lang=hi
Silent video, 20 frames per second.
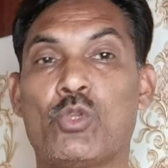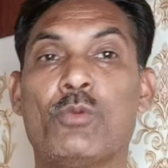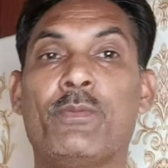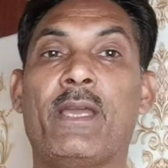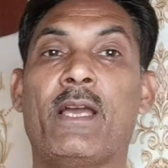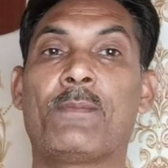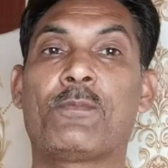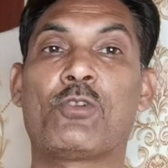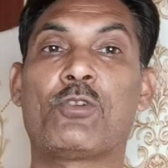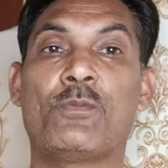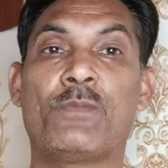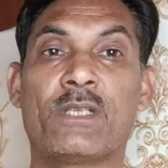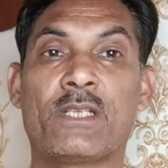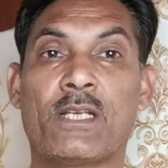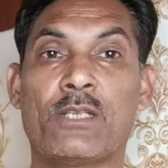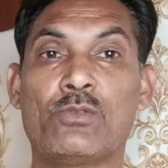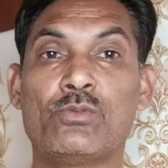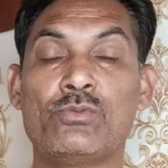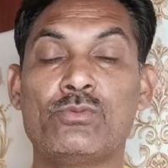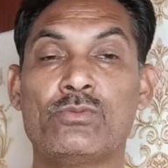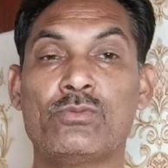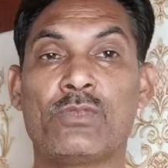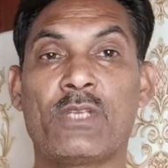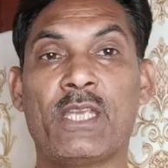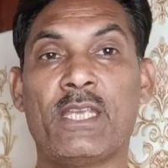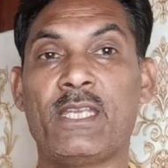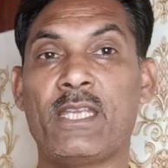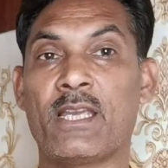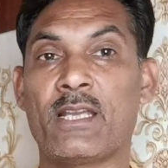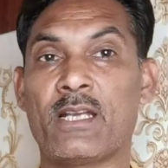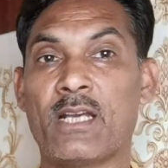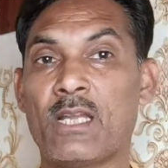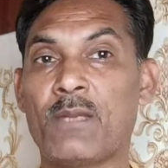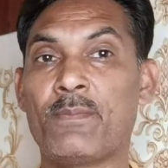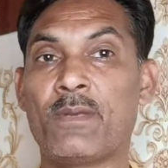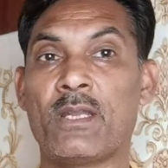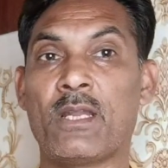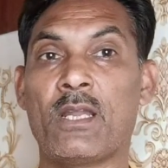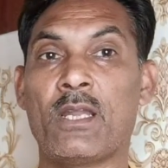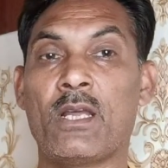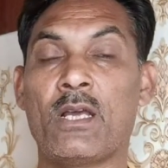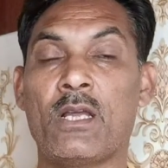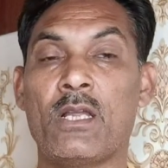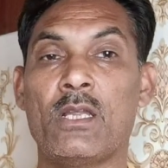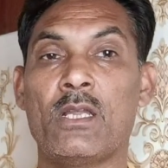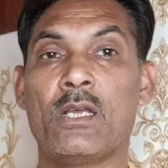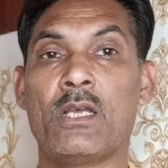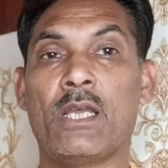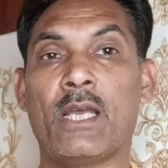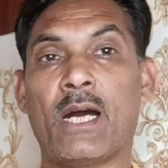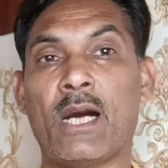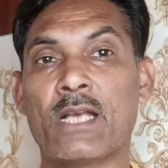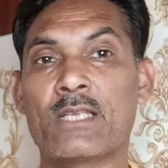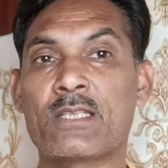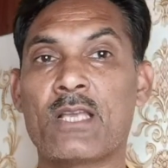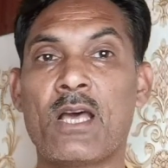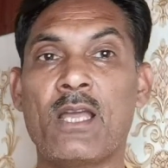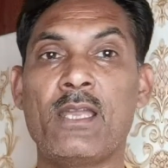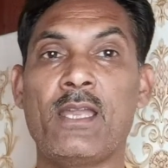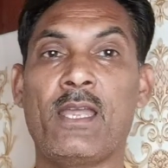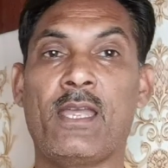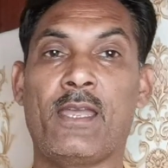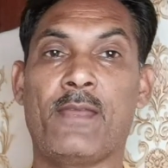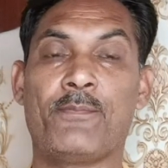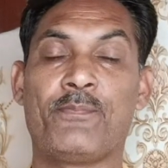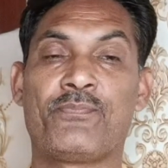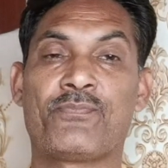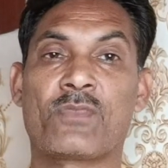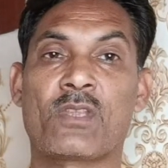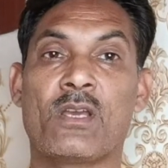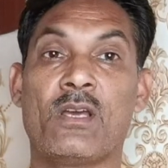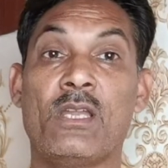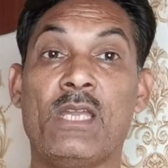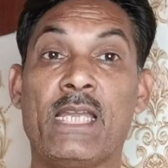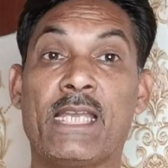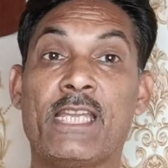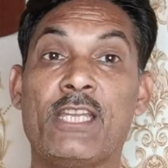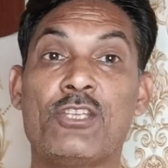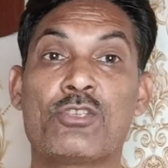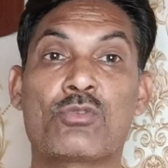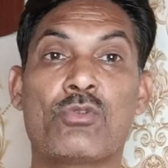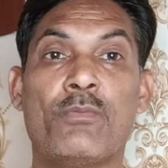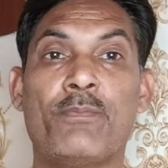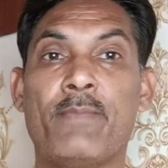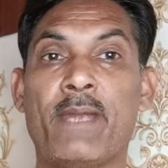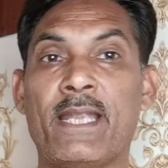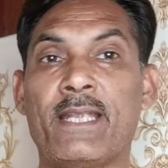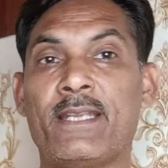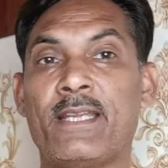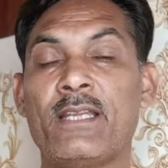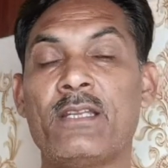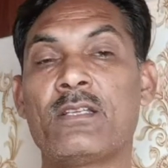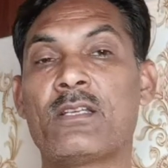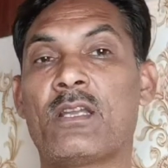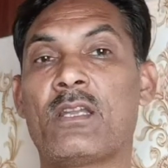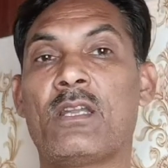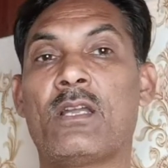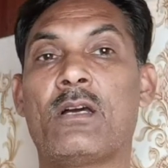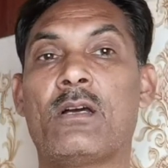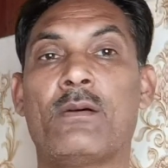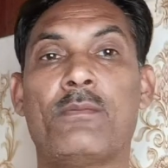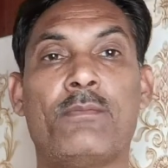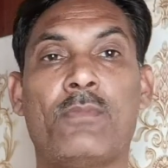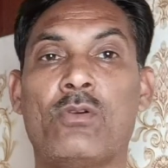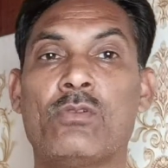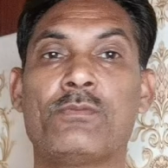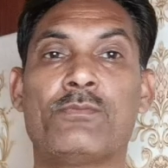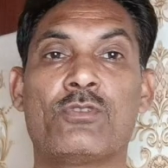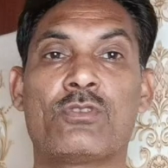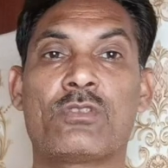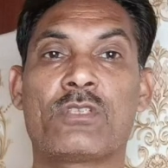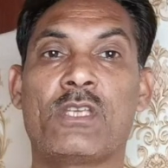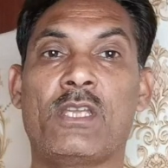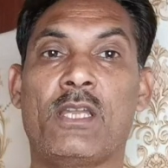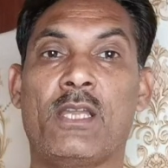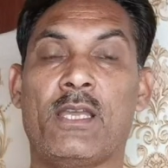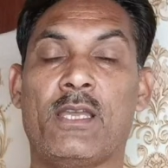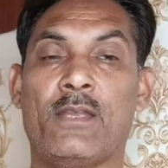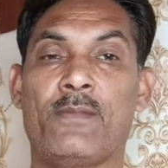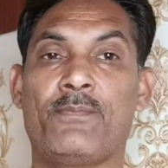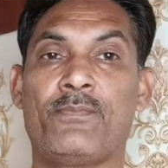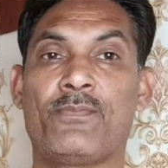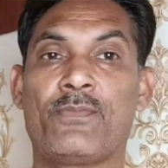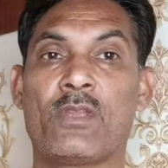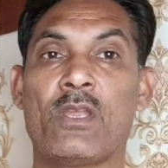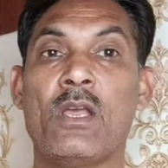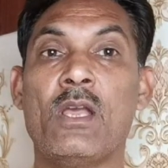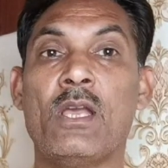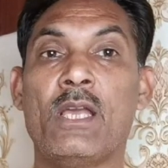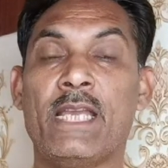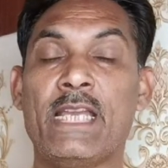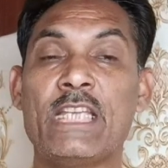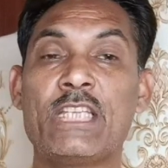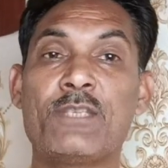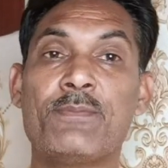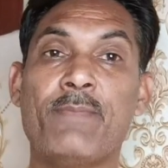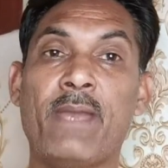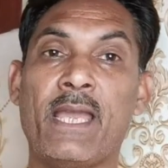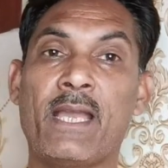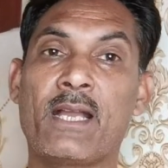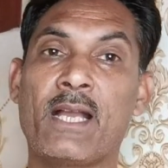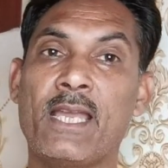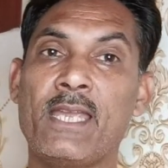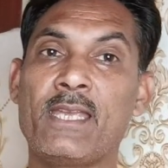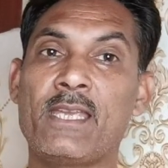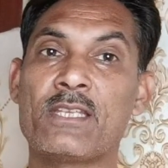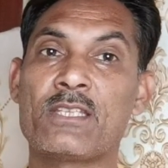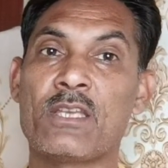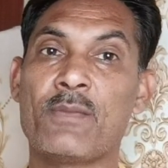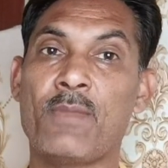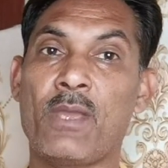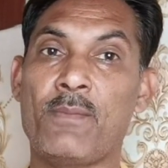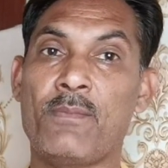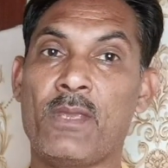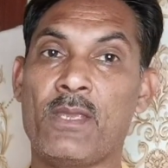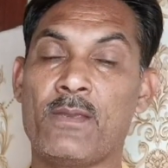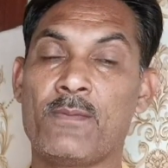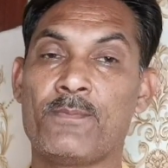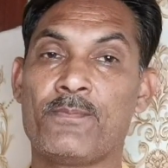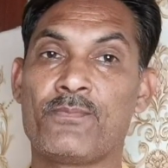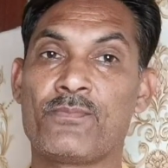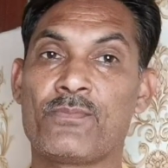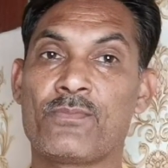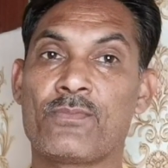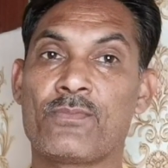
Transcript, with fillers: तो मैं आपको बता दूं कि ये घर बनाना आसान है लेकिन इसको मेंटेन करना बहुत मुश्किल है इस महंगाई के समय में